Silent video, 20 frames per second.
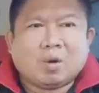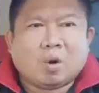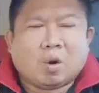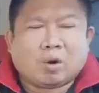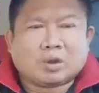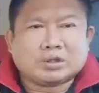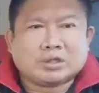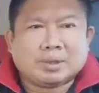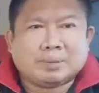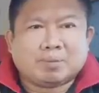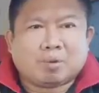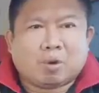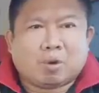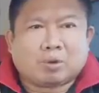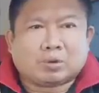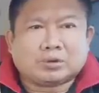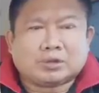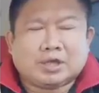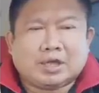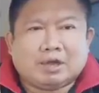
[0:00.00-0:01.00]

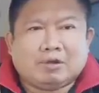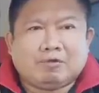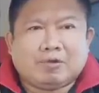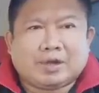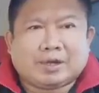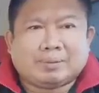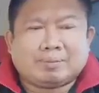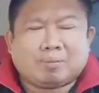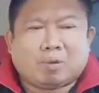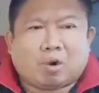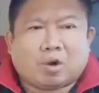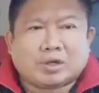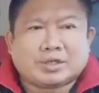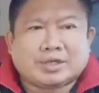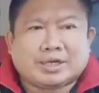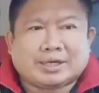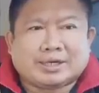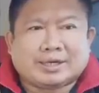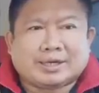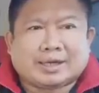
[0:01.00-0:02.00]
2566 ที่วิกหมอ
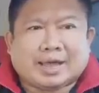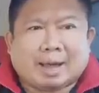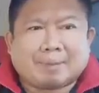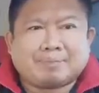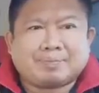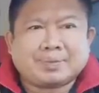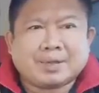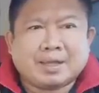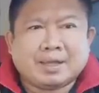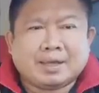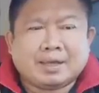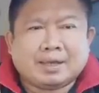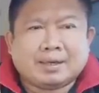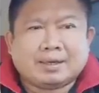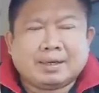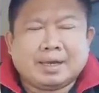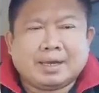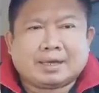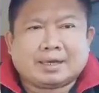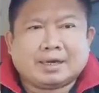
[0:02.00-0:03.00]
ชิดนะครับ
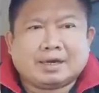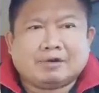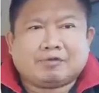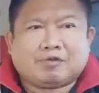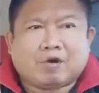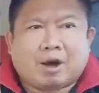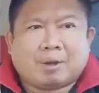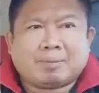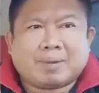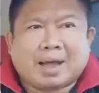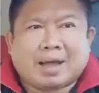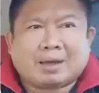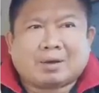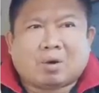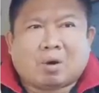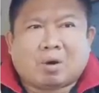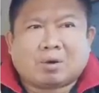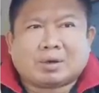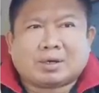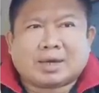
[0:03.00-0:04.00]
นี่คือฟอร์มหลังข
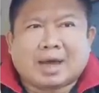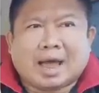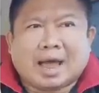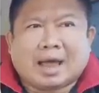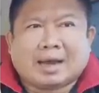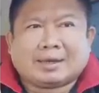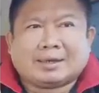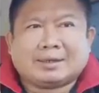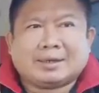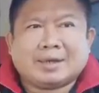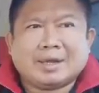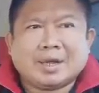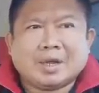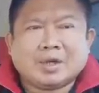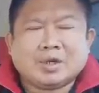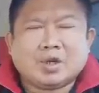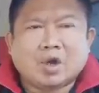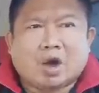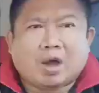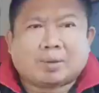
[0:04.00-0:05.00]
องทางด้าน
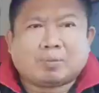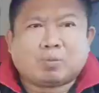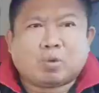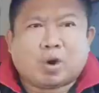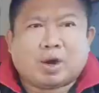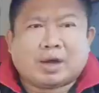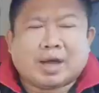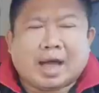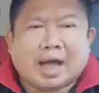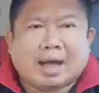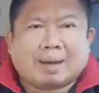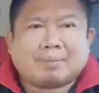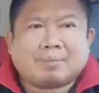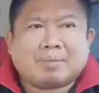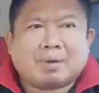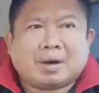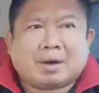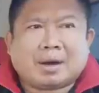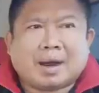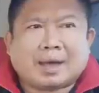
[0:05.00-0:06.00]
ยอดบัวงาม
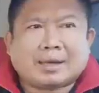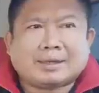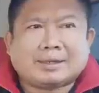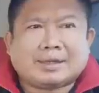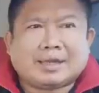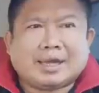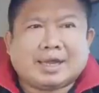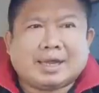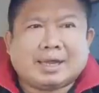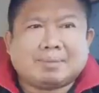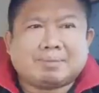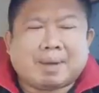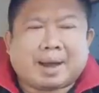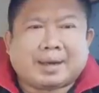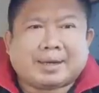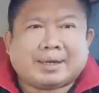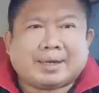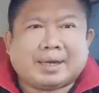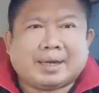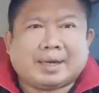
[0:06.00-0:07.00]
รักจี้บัน
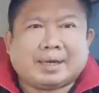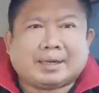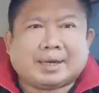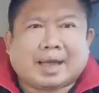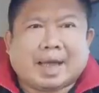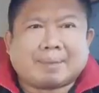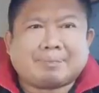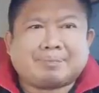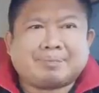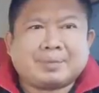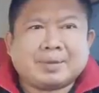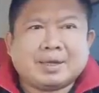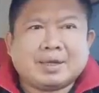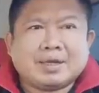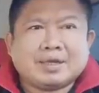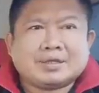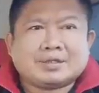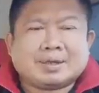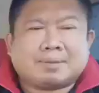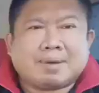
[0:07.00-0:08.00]
เทิงนะครับ
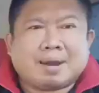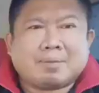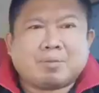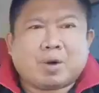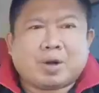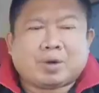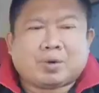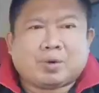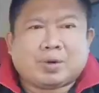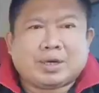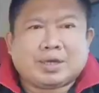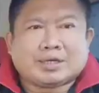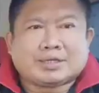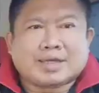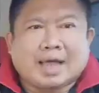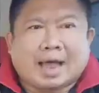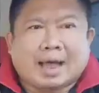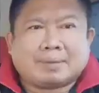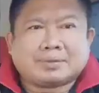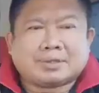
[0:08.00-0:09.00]
สำหรับมวยคู่ที่
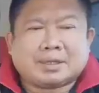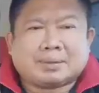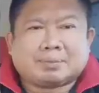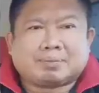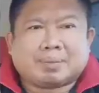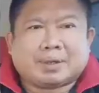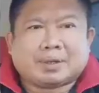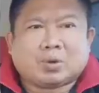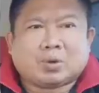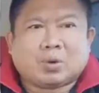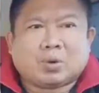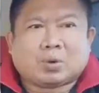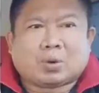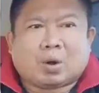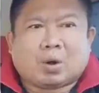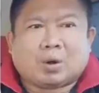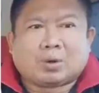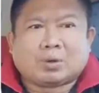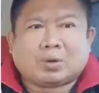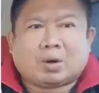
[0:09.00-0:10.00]
3 ซึ่งเป็นคู่ร
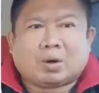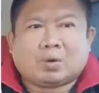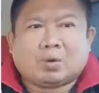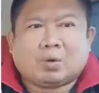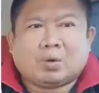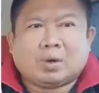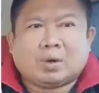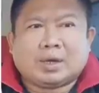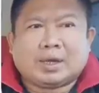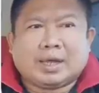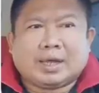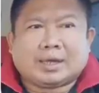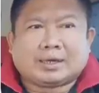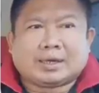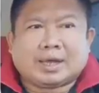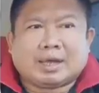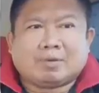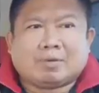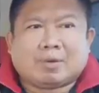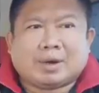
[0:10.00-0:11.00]
องน้องคู่เอก
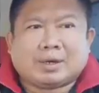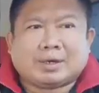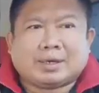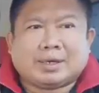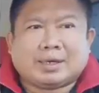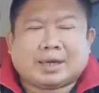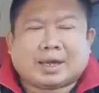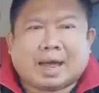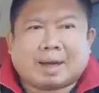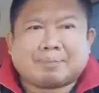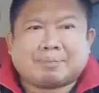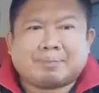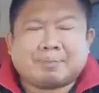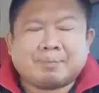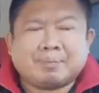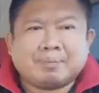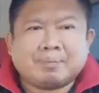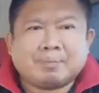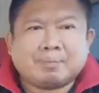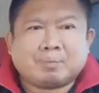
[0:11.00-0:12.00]
ในวันนี้นะครับ
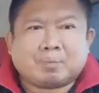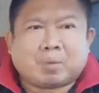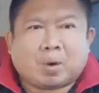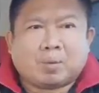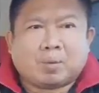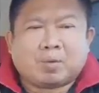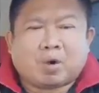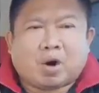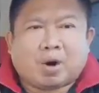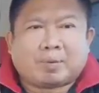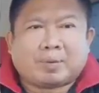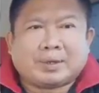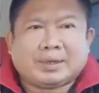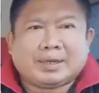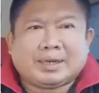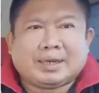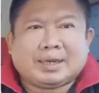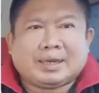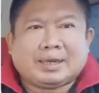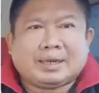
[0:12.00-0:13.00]
ผมออกไป
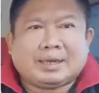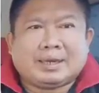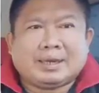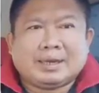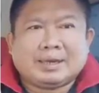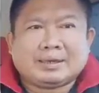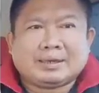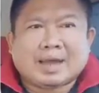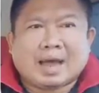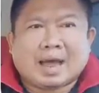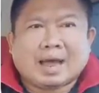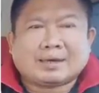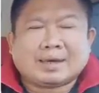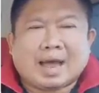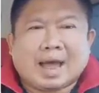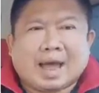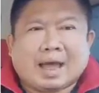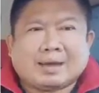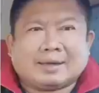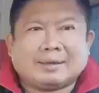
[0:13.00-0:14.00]
ที่ทาง
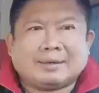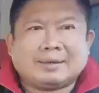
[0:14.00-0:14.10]
ด้าน